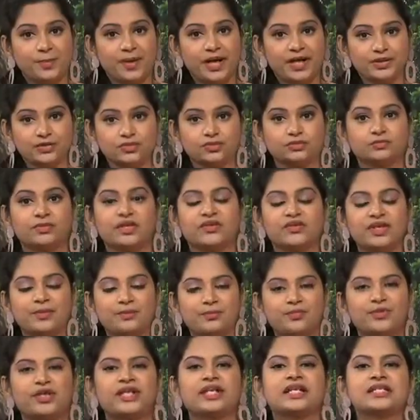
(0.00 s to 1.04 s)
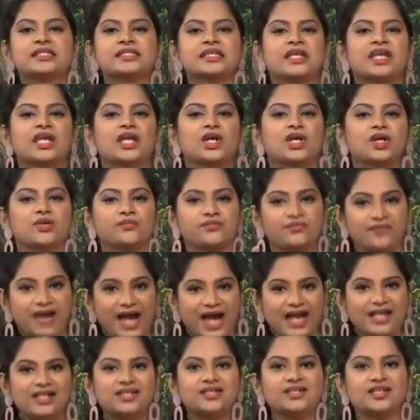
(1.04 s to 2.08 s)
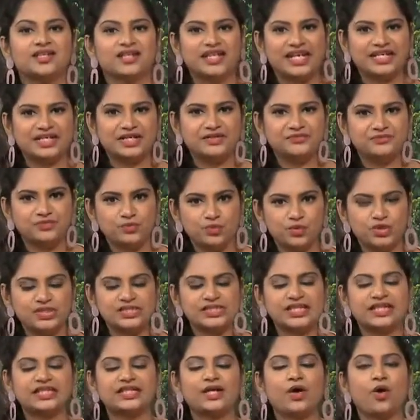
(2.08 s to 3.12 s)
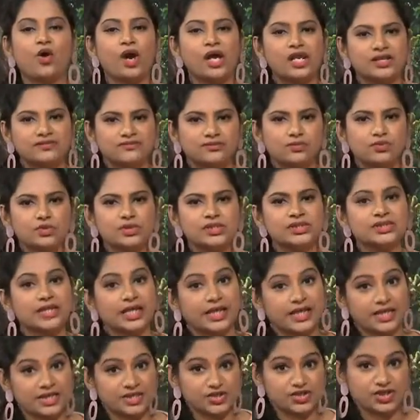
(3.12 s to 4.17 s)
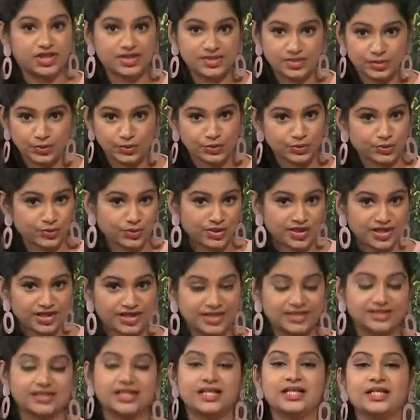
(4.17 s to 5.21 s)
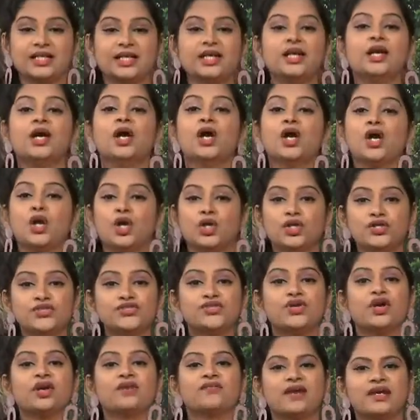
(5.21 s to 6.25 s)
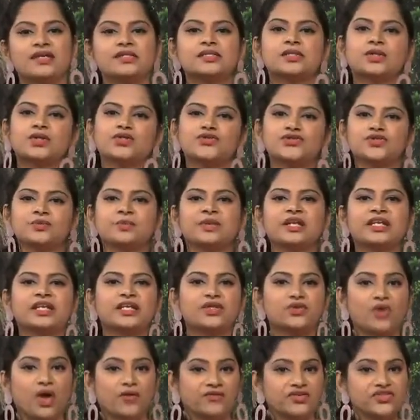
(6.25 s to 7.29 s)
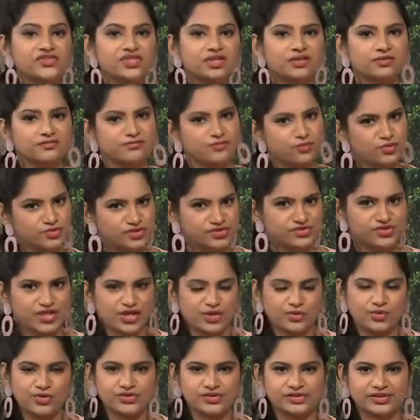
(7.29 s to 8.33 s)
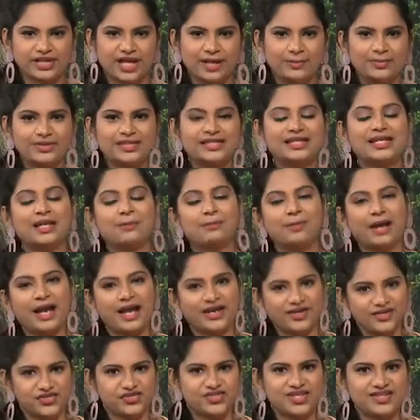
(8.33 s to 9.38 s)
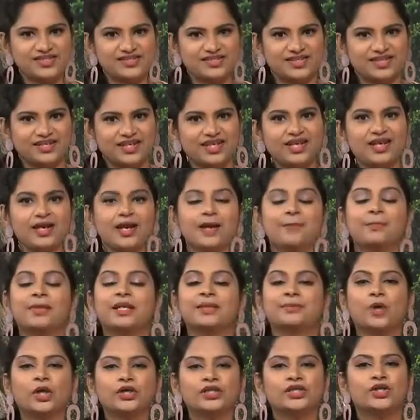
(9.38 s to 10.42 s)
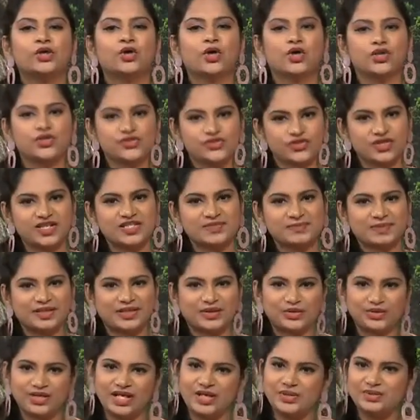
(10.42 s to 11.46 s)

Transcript: పాటు మనం ఎప్పుడైనా సరే ఫ్యాట్ రిలేటెడ్ ఫుడ్స్ లేదా ఆయిల్ ఫుడ్స్ తగ్గించి తీసుకుంటూ ఉండాలి ఎందుకంటే కొలెస్ట్రాల్ వైజ్ కొంచెం మనకి నాన్ వెజిటేరియన్ ఫుడ్ నుంచి ఎక్కువ వస్తుంది కాబట్టి ఇలా బ్యాలెన్స్ చేస్తేనే మన బాడీలో కొలెస్ట్రాల్స్ పెరగకుండా